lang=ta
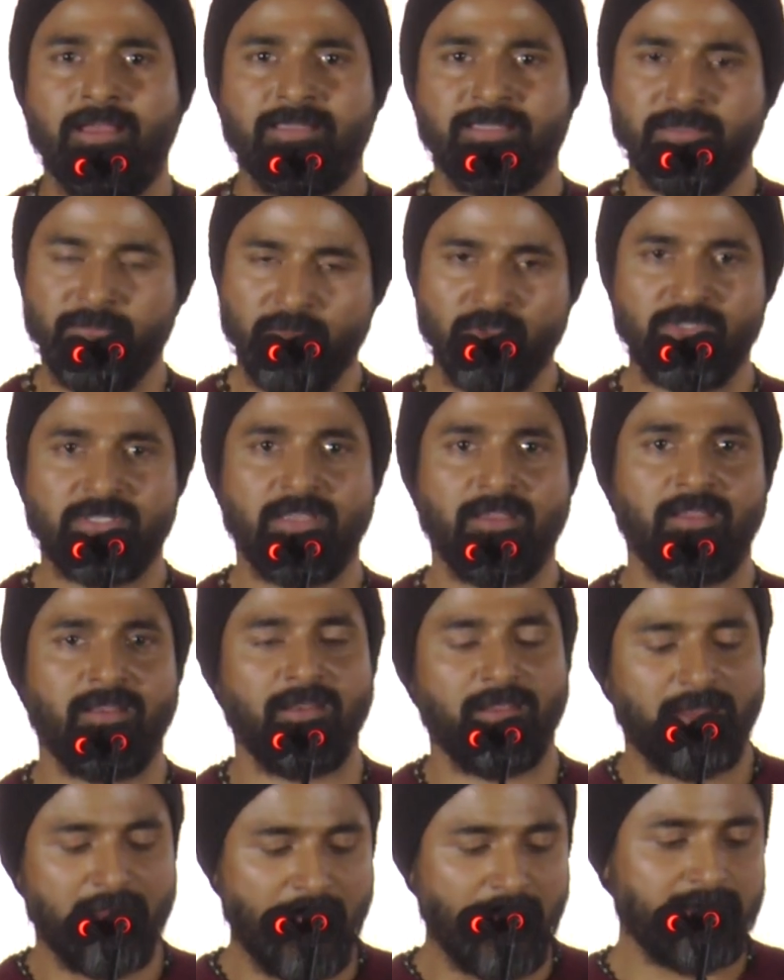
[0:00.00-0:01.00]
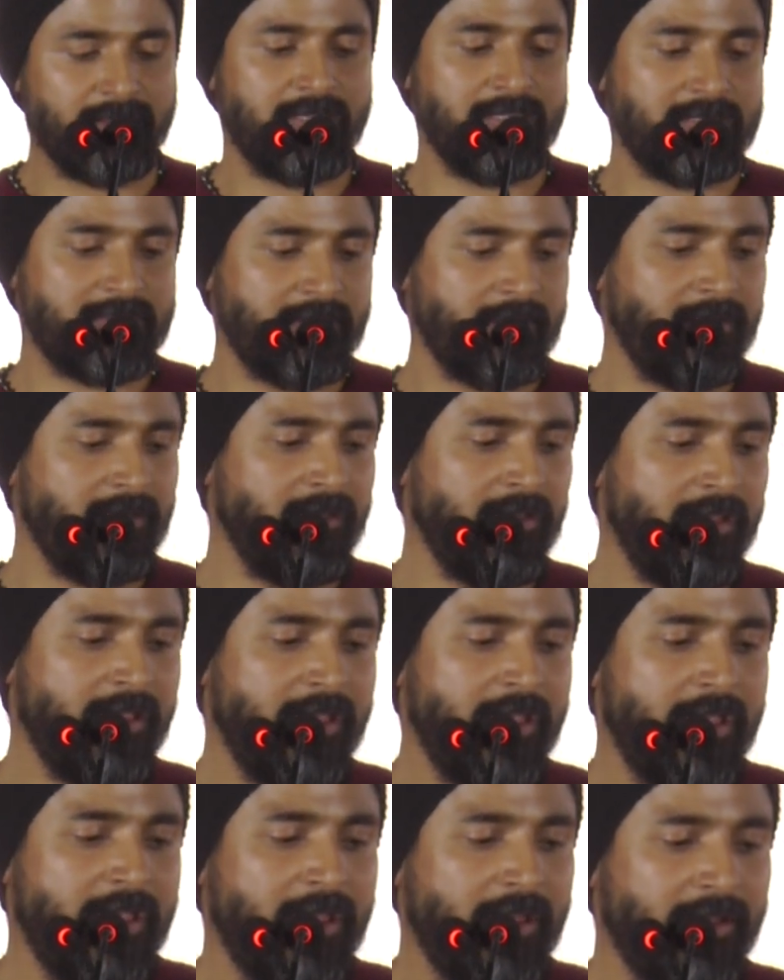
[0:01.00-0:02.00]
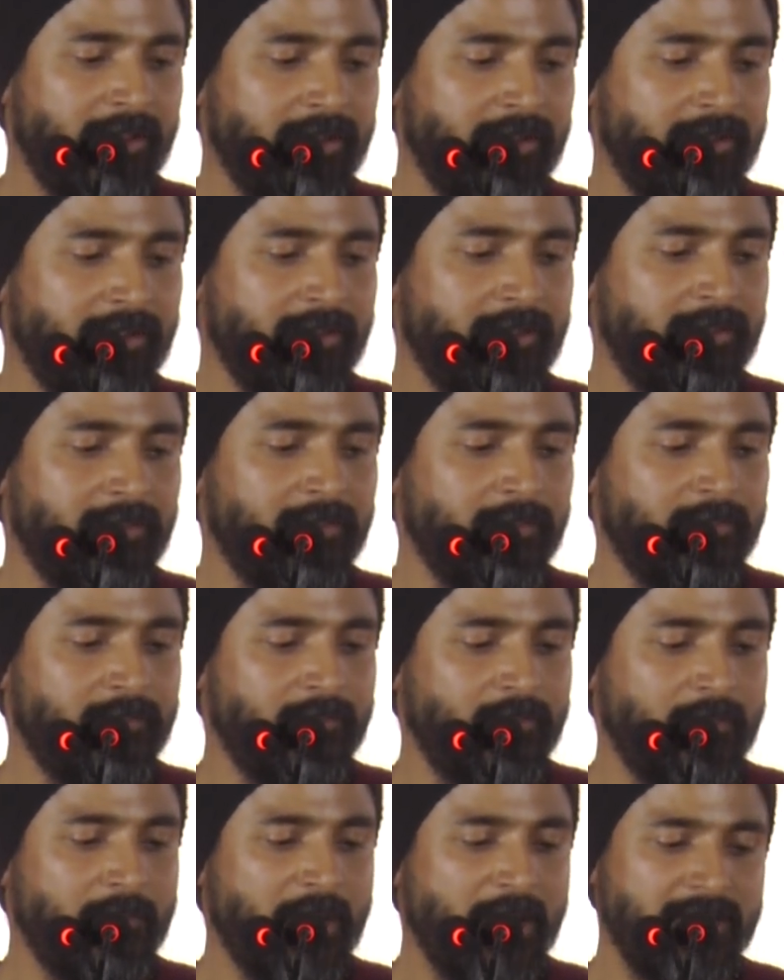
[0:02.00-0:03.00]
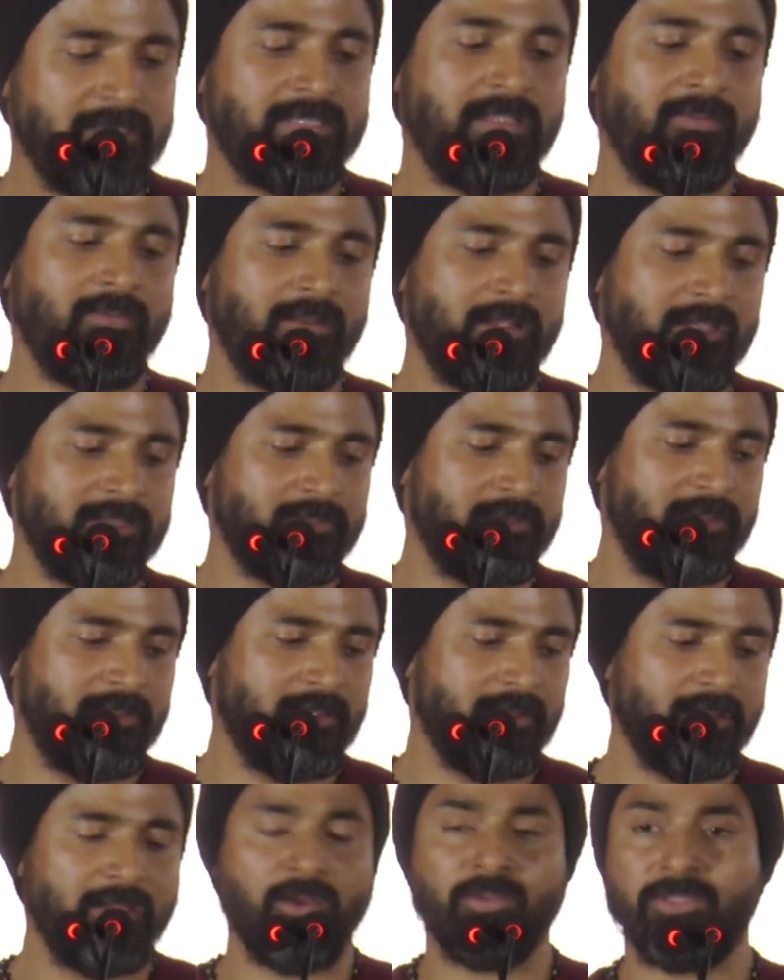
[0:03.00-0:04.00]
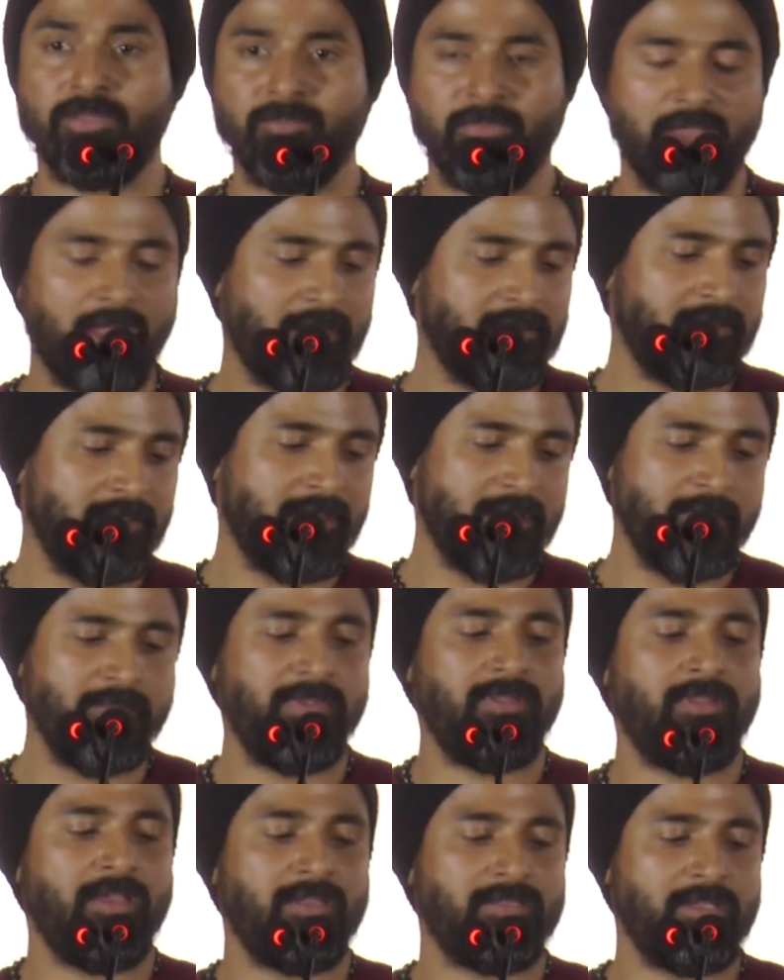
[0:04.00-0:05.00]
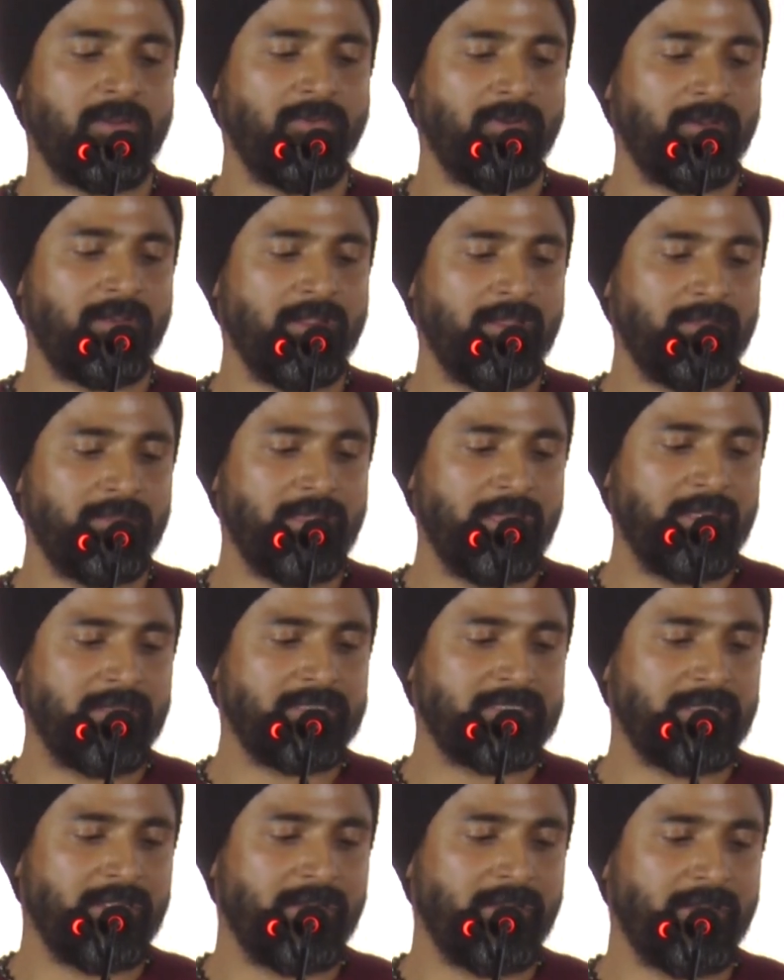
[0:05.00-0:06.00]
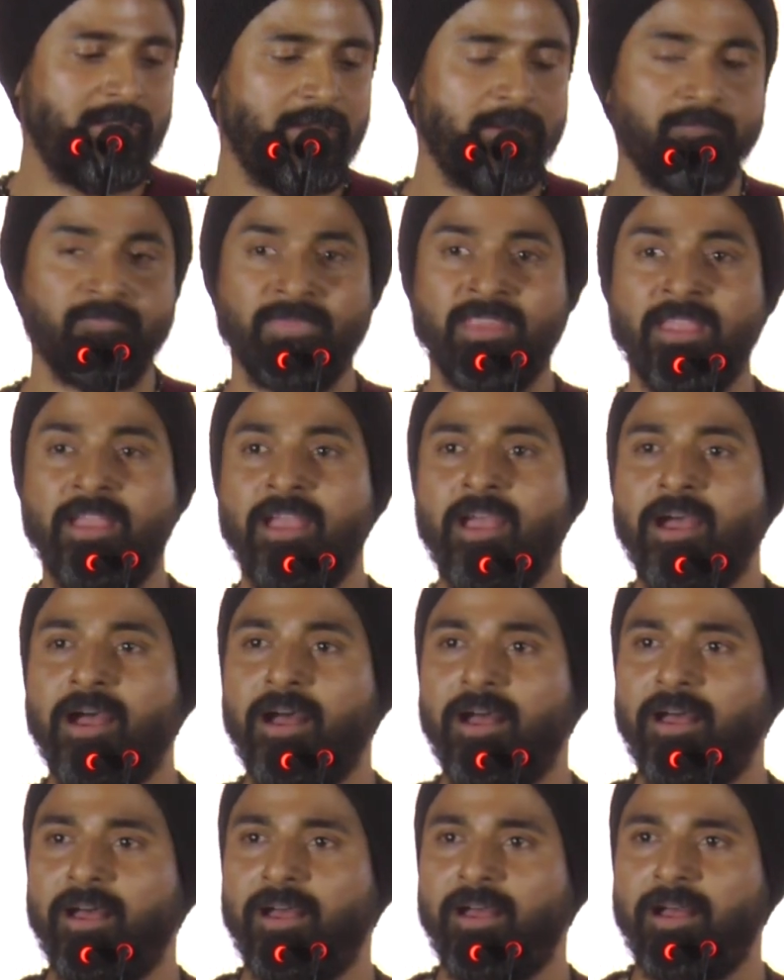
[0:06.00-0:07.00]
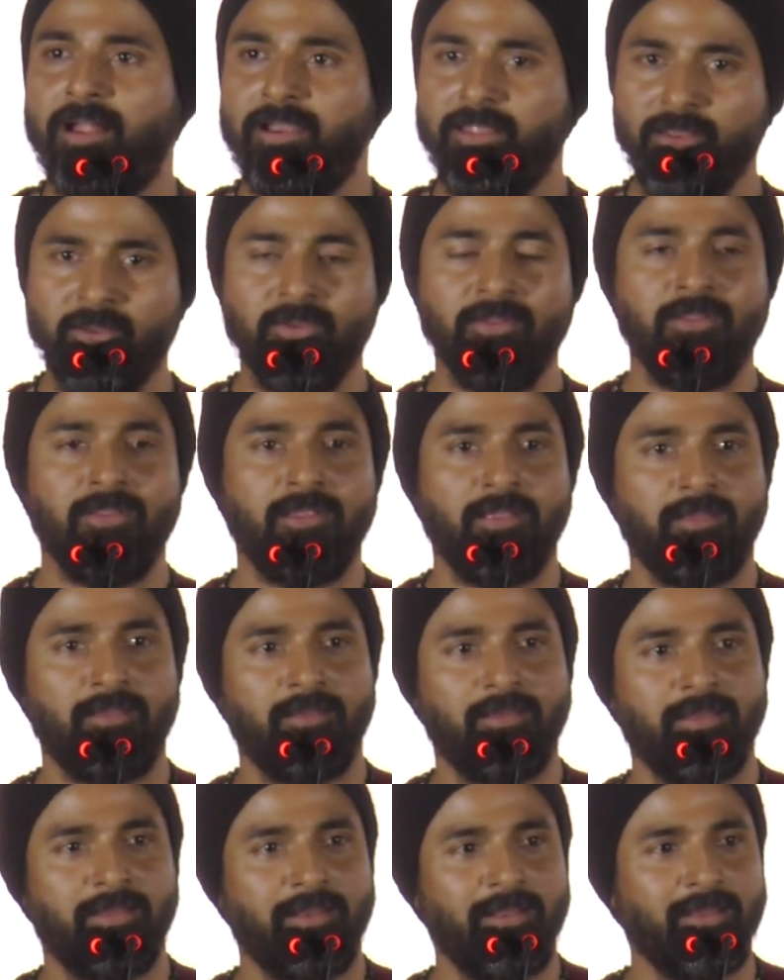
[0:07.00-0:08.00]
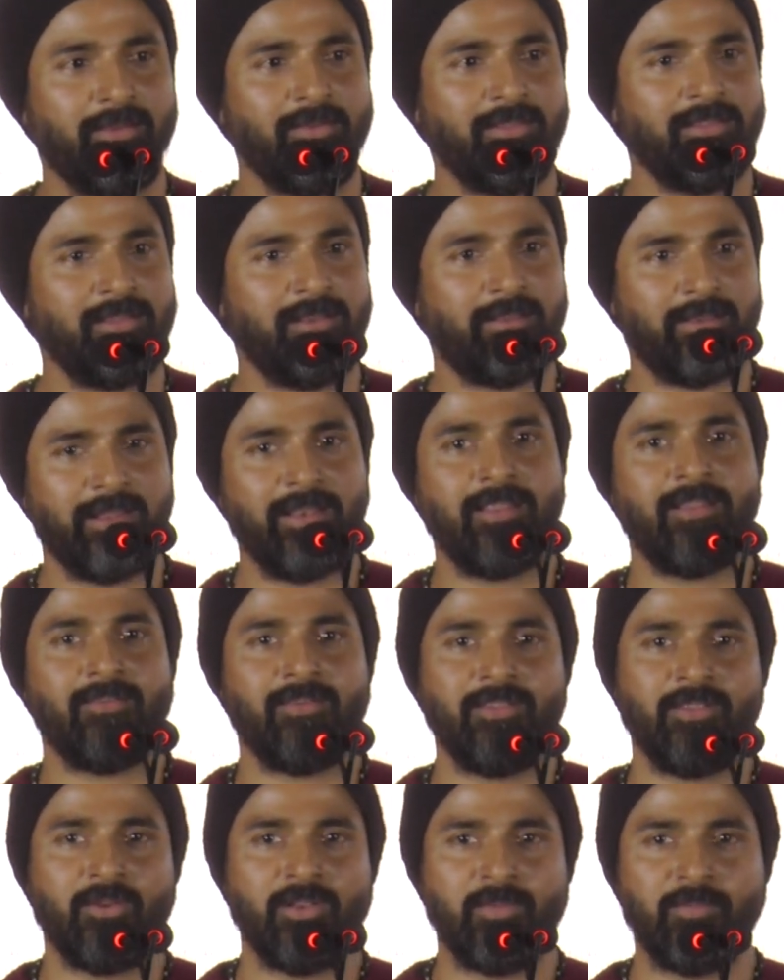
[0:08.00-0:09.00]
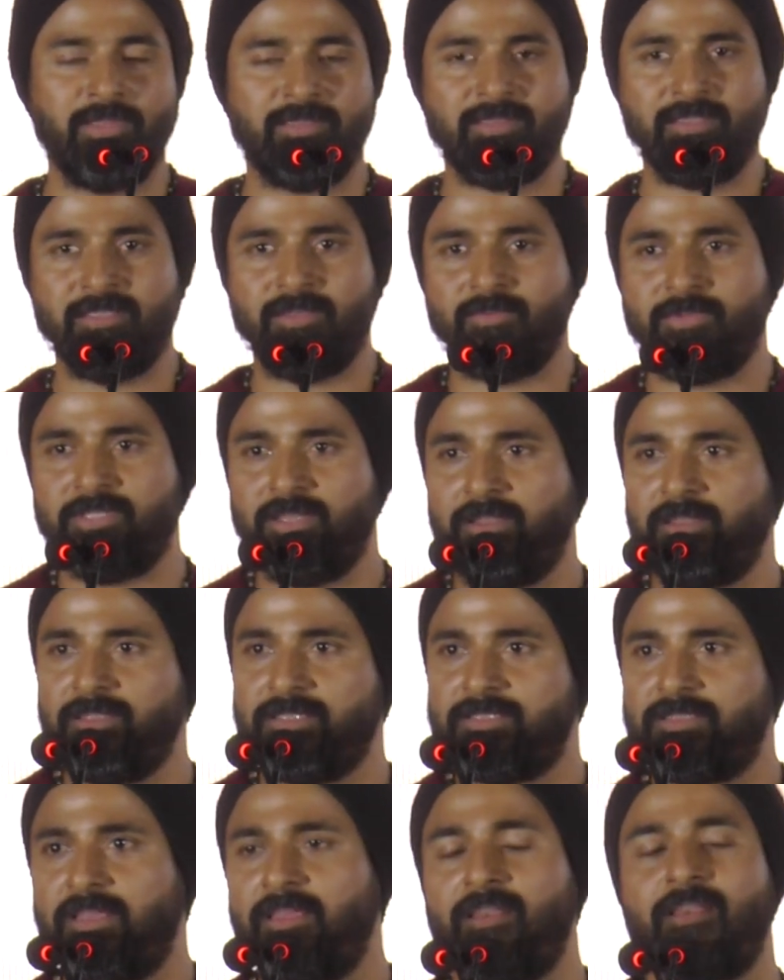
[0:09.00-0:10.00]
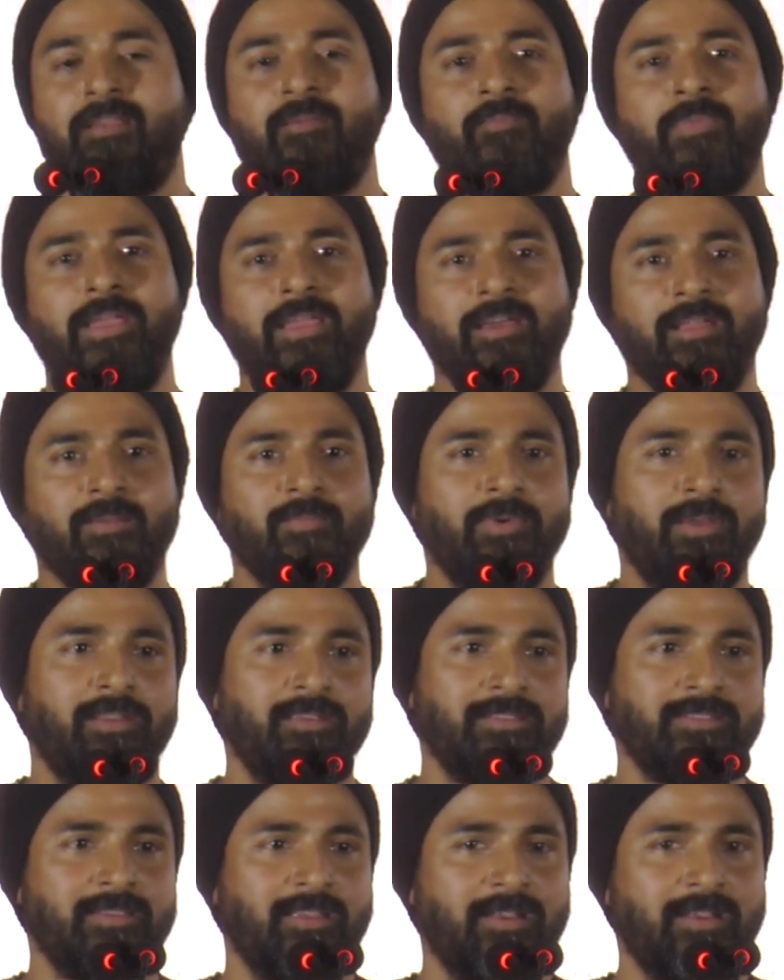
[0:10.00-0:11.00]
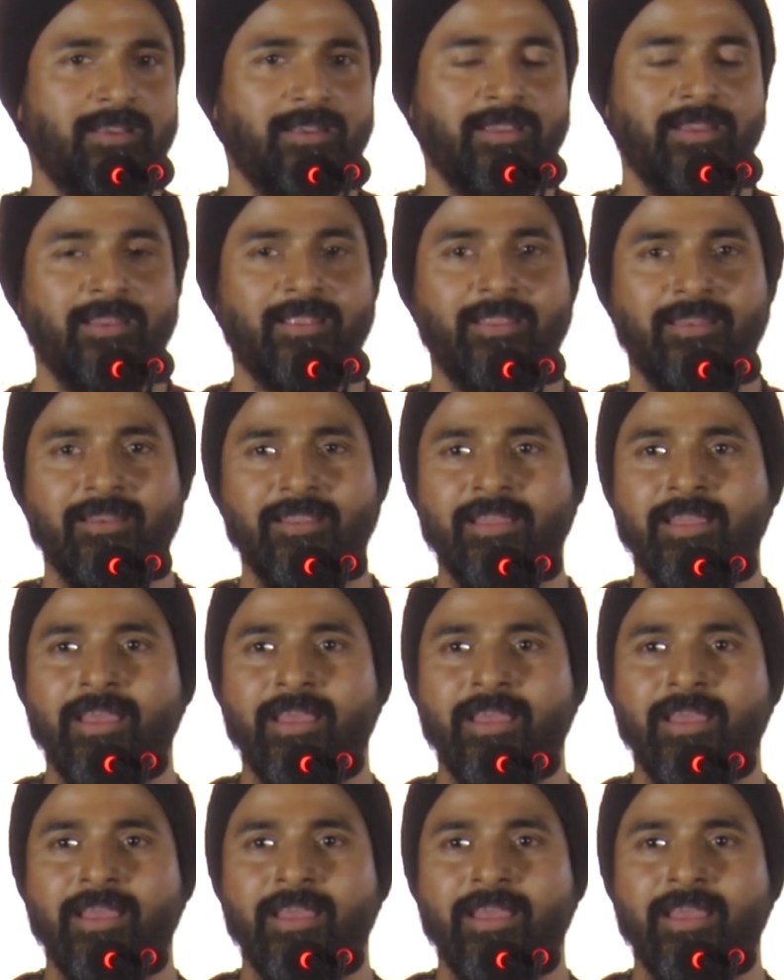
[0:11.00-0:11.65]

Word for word: சிம்பு சார் கார்த்தி சார் அண்ட் மாரி செல்வராஜ் பிரதர் கௌதம் கார்த்திக் அமிதாஷ் அவங்களுக்குலாம் தேங்க்ஸ் அண்ட் அனிருத் எனக்கு வந்து ட்ரெய்லர் வந்தோடனே மெசேஜ் அமிச்சாரு சார் பயங்கரமாக இருக்குது சார் ட்ரெய்லர்